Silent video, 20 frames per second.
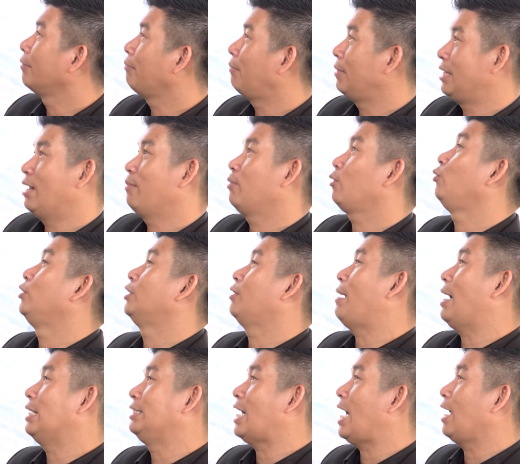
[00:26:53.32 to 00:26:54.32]
มันจะทำให้คุณส
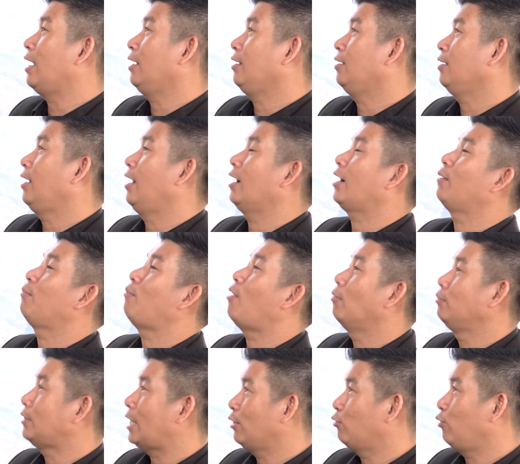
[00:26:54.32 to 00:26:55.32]
บายใจแล้วก็ปลอ
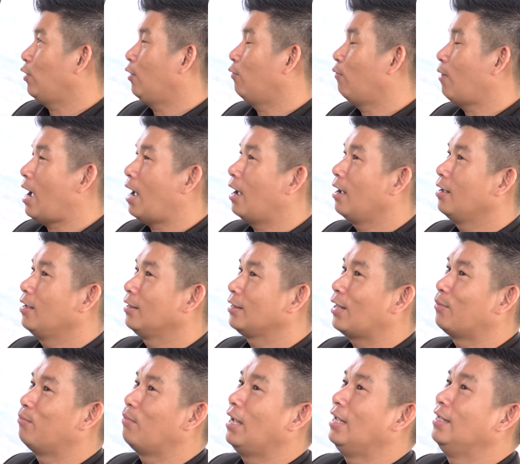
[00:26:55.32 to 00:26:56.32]
บใจตัวเองว่า
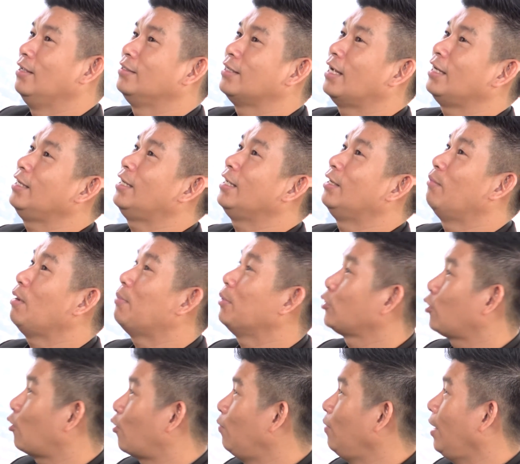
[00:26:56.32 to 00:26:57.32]
ทำไมฉันถึงไม่ประ
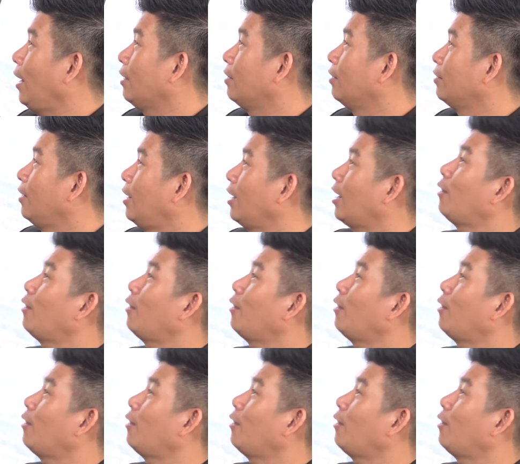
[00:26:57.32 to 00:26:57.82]
สบความสำเร็จแล้